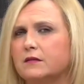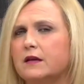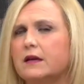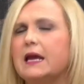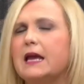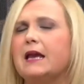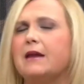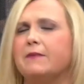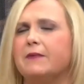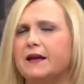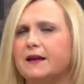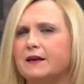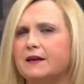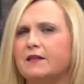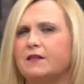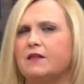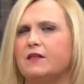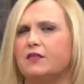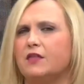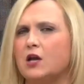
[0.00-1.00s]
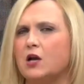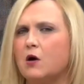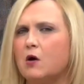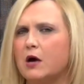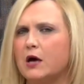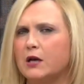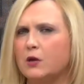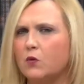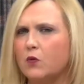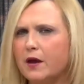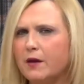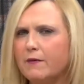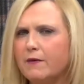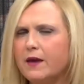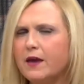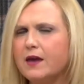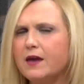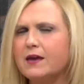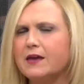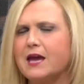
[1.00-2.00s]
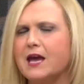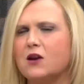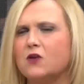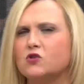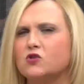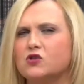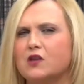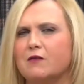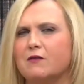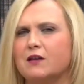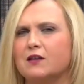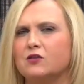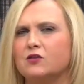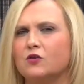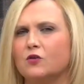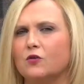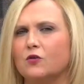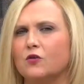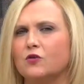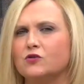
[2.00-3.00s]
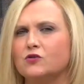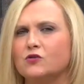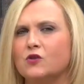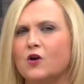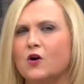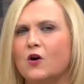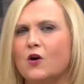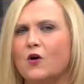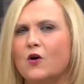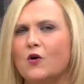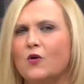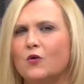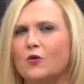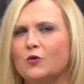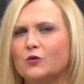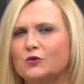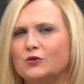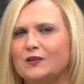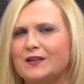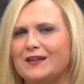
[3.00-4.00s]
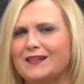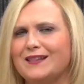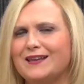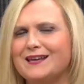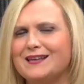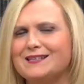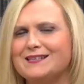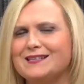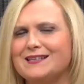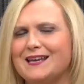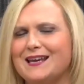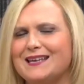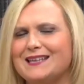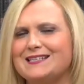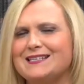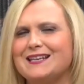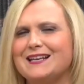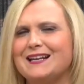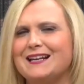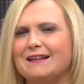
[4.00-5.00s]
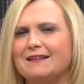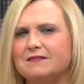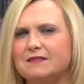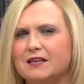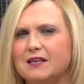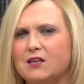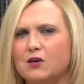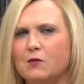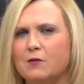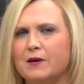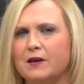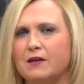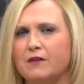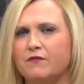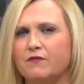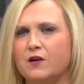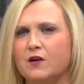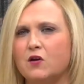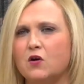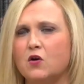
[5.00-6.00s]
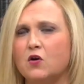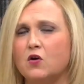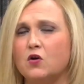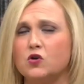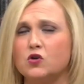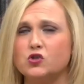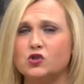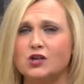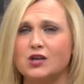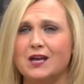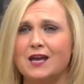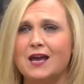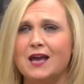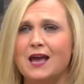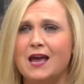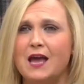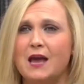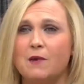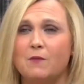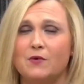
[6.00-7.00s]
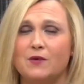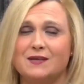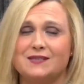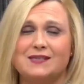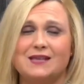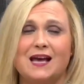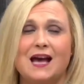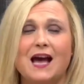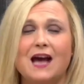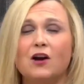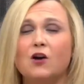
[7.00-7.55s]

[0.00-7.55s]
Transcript: el viernes de 5 a 9 y ya lo saben todos ustedes, ese rastrillo benéfico, José, pues ha